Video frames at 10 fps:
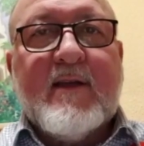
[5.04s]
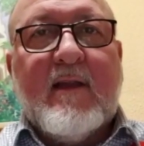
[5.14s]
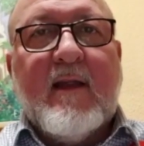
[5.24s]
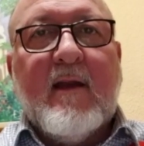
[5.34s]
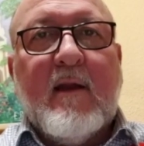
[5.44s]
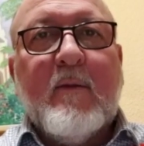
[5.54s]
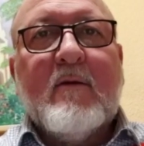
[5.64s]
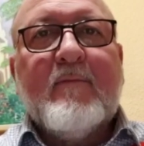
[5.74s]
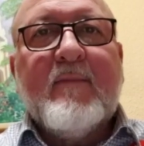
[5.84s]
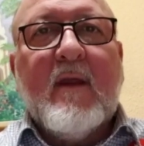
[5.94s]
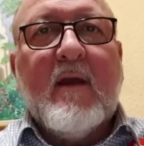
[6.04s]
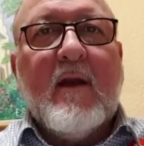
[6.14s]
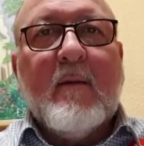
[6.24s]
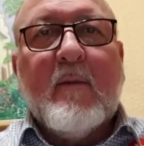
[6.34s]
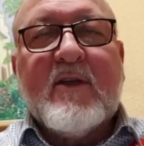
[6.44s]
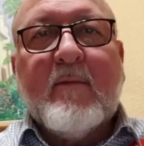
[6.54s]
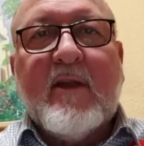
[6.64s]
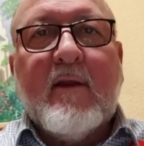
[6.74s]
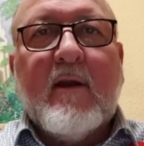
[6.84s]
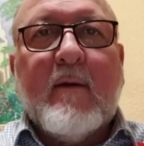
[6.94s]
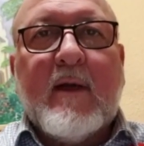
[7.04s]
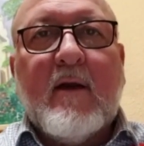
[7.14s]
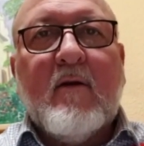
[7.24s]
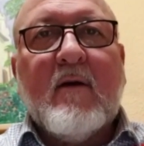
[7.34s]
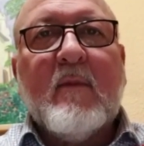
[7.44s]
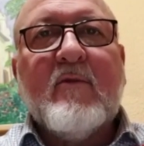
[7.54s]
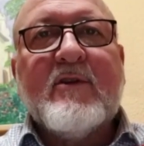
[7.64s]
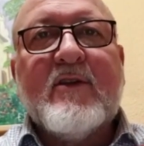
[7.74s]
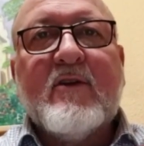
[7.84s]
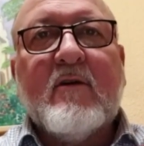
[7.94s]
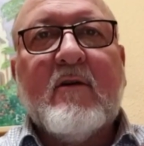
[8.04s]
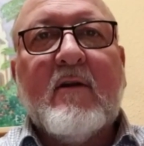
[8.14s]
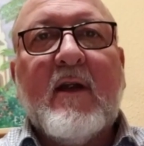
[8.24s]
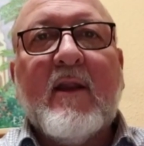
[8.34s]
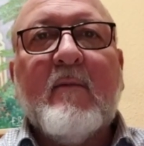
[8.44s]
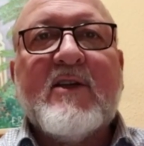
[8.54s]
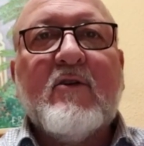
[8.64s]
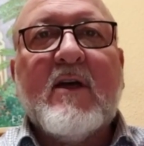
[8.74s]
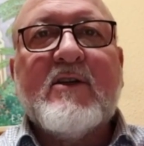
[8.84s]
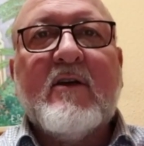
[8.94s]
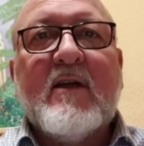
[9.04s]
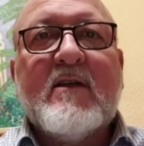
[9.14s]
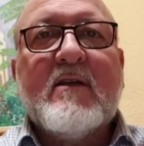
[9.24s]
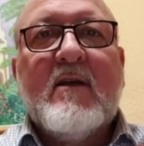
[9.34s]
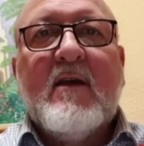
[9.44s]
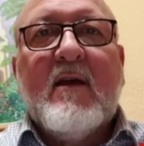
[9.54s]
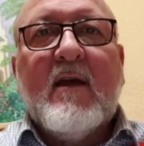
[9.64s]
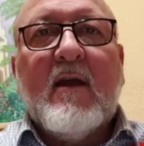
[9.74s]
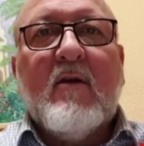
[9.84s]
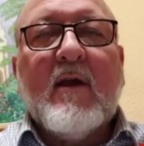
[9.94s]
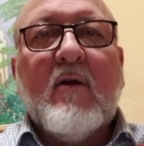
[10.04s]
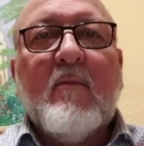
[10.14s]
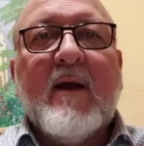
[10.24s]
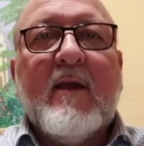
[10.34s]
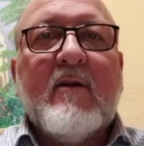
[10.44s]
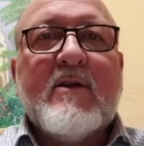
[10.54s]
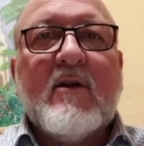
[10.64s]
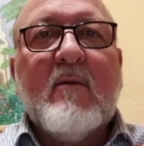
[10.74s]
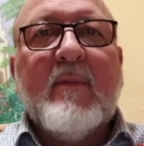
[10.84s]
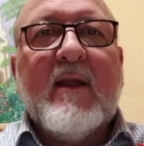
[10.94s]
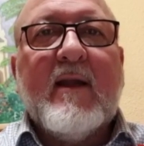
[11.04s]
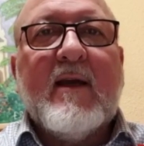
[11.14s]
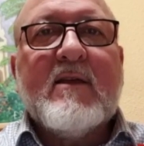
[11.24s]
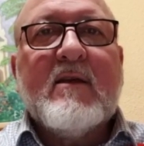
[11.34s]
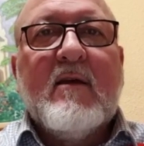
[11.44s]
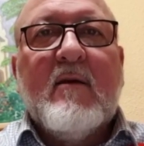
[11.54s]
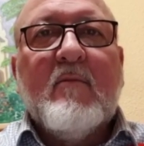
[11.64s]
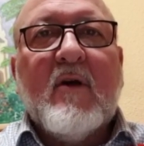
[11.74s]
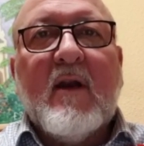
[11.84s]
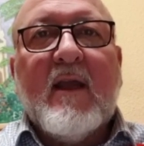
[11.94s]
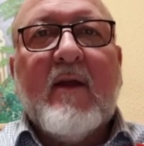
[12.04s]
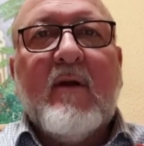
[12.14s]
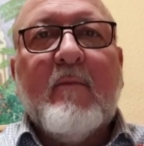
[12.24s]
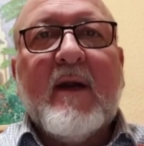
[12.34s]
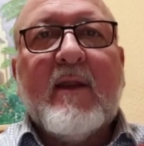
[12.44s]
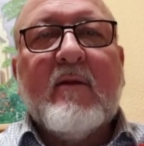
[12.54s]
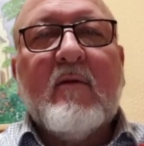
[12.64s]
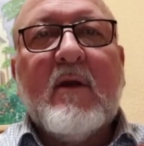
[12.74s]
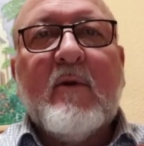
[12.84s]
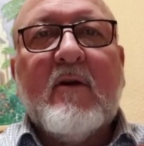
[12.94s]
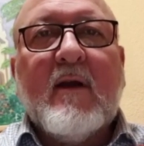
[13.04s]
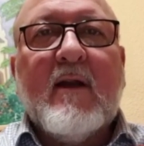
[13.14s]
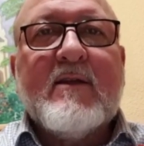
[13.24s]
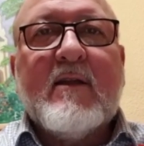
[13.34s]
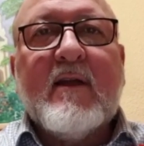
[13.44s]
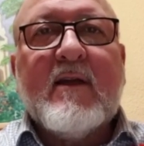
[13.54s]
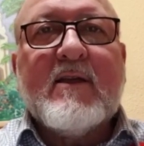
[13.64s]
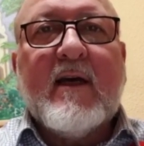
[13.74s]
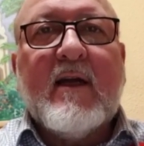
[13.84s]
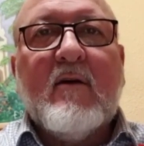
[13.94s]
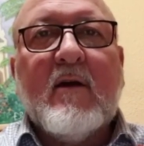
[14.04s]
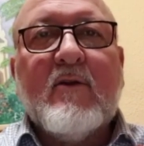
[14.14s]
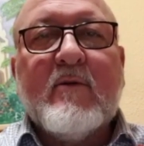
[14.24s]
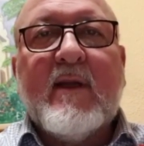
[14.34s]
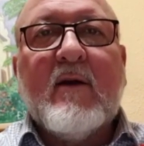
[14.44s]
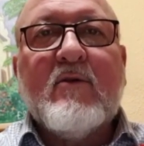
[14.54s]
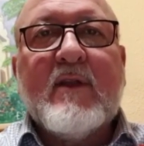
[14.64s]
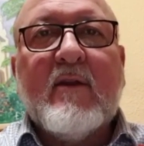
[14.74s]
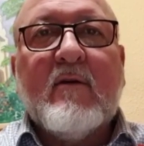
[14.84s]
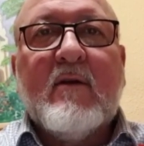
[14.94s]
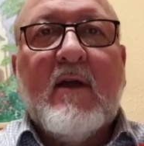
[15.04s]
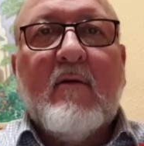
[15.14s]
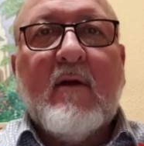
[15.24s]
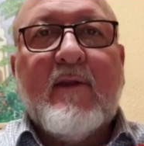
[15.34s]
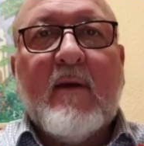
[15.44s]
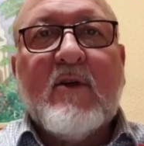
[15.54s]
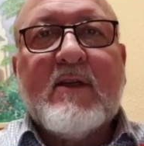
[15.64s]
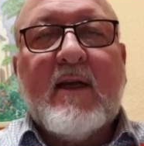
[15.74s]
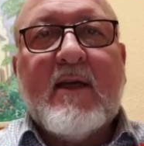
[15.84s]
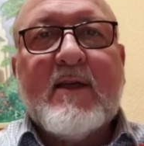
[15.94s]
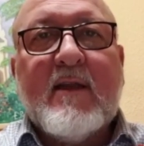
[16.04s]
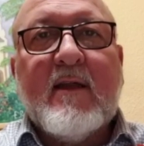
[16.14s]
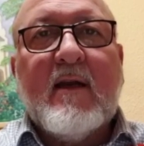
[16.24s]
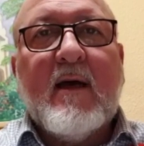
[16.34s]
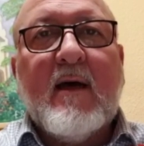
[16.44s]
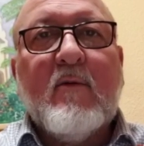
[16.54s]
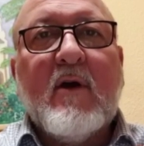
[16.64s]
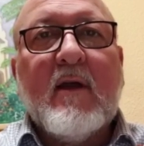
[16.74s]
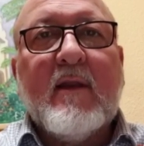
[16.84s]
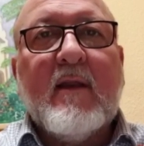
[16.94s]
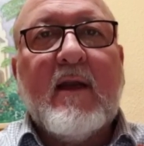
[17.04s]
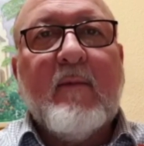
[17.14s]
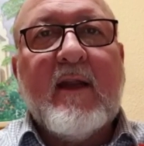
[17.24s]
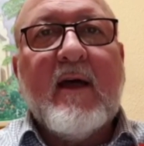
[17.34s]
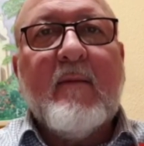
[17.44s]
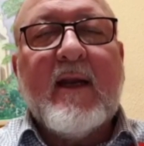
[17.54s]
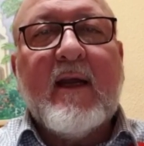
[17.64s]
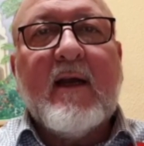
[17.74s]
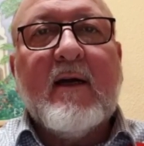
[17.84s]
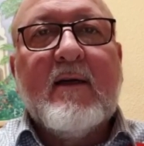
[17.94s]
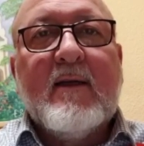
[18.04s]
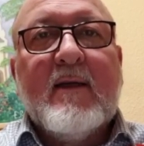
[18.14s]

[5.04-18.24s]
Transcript: es el día del libro y no vamos a poder celebrarlo como hemos hecho en las demás ocasiones, en los que compañeros y compañeras pues leían una parte de un libro que les interesara o que les hubiera gustado. Lo hacíamos en la sede de la UGT de la Avenida de América.